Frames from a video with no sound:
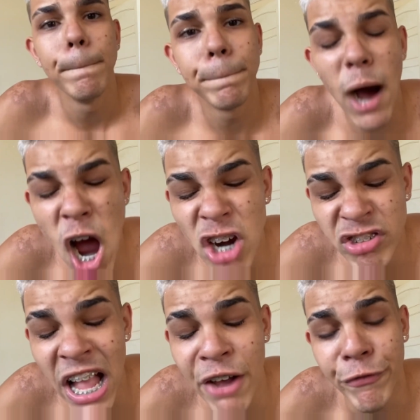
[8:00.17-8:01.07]

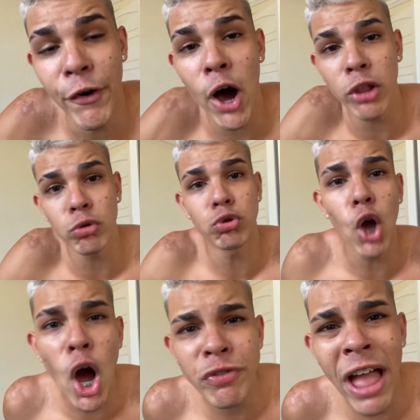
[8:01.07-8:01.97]
Posta a foto
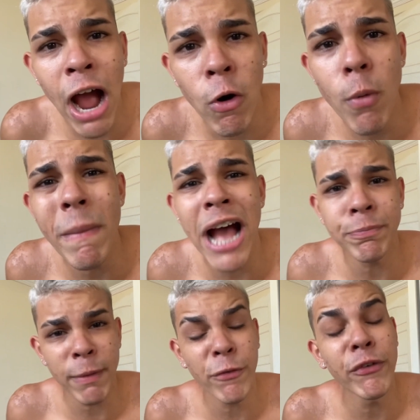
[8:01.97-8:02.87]
toda arrumado
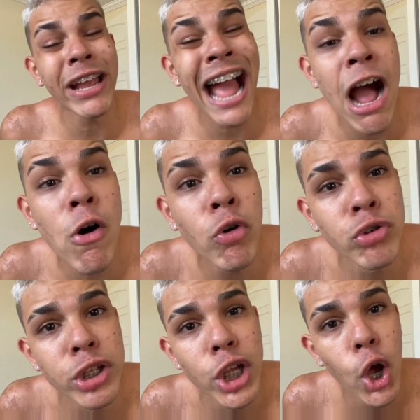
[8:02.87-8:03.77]
pra ficar
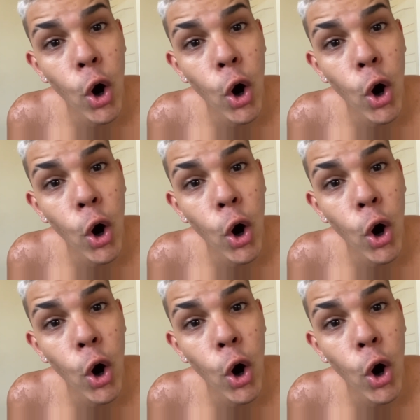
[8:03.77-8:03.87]
onde?